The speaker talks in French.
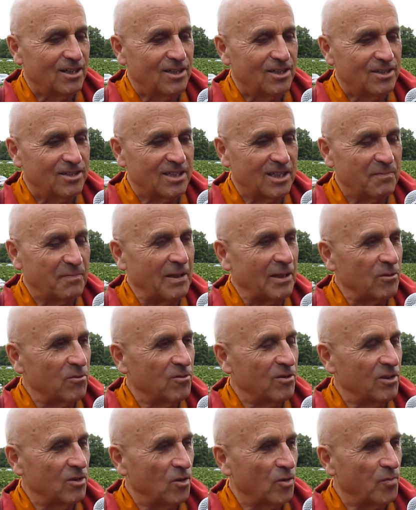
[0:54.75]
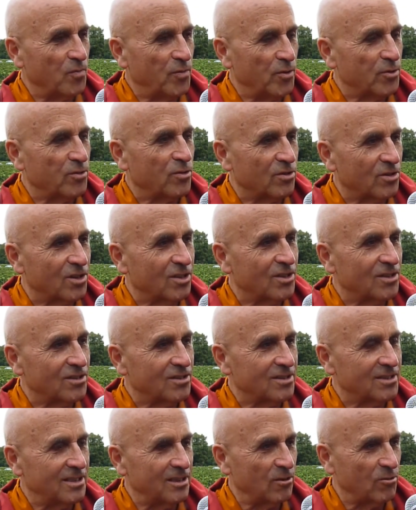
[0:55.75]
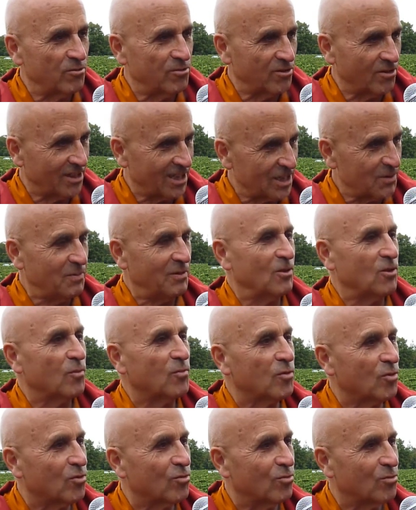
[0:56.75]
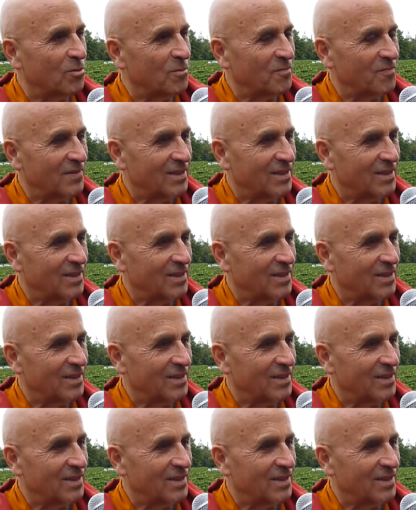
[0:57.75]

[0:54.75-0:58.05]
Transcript: ce n'est pas que nous ayons peu de temps, c'est que nous en gaspillons beaucoup.